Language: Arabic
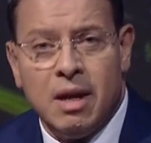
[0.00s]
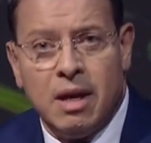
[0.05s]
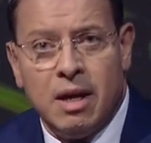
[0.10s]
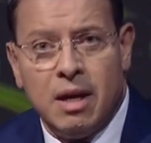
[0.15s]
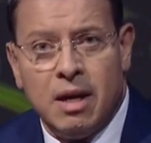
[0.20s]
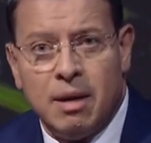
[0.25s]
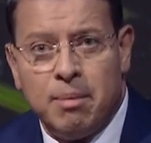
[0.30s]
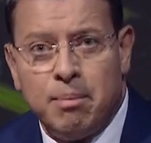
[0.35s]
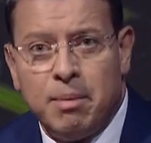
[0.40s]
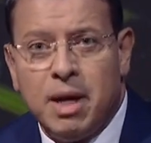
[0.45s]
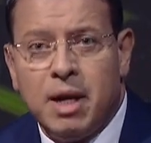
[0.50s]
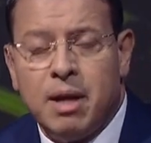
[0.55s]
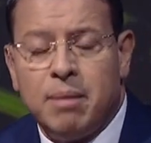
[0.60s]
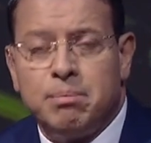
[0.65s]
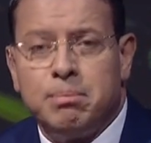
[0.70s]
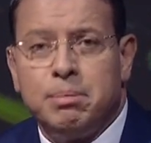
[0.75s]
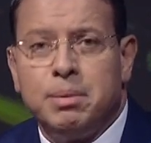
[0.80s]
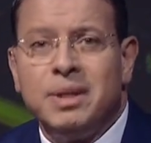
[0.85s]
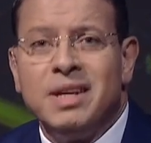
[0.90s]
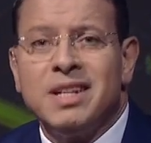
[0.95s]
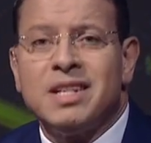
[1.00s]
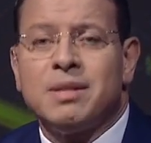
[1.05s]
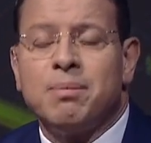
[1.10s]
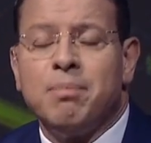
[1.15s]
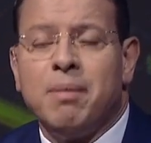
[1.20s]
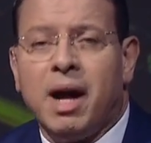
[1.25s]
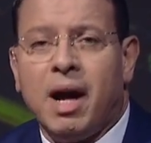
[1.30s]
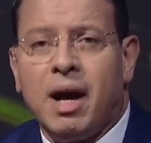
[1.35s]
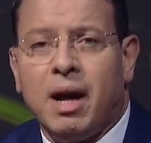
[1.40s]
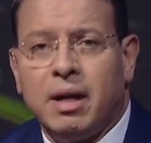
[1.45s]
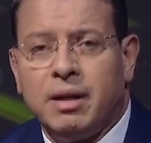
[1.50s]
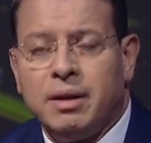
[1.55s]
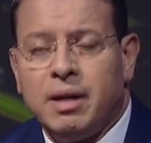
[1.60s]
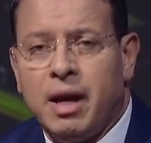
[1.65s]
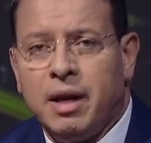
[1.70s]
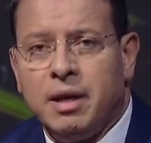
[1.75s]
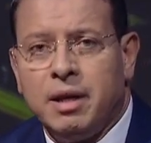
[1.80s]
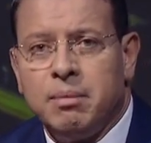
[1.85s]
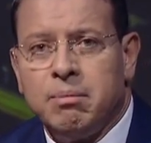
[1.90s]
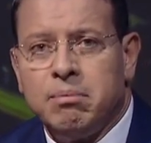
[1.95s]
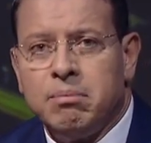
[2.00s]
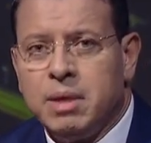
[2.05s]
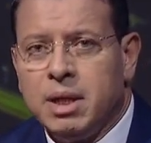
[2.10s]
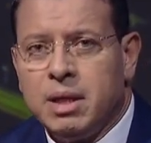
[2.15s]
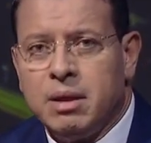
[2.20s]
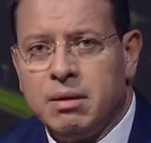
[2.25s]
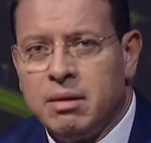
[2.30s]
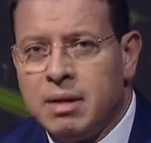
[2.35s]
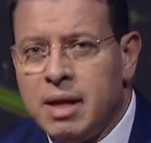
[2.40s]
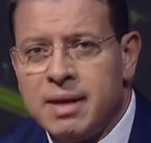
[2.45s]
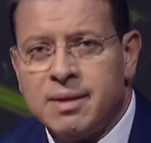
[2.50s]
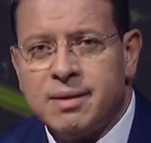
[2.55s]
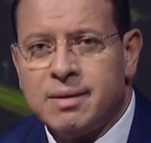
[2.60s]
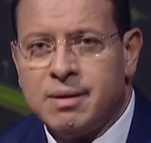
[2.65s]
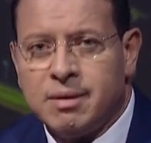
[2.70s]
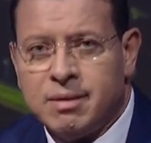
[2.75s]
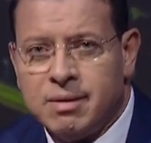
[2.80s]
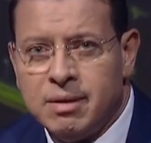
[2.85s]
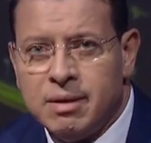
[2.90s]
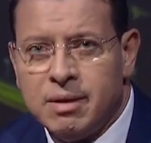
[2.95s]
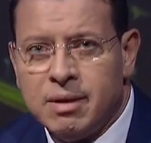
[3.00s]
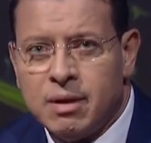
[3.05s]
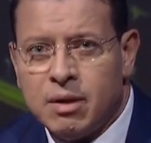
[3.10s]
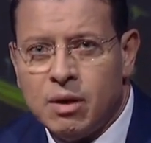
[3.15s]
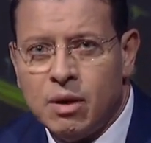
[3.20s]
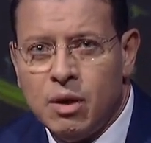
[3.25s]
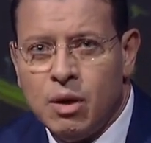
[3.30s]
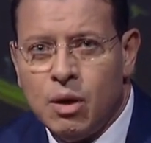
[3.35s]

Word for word: آه، ما بنسمع يعني من ناس كتير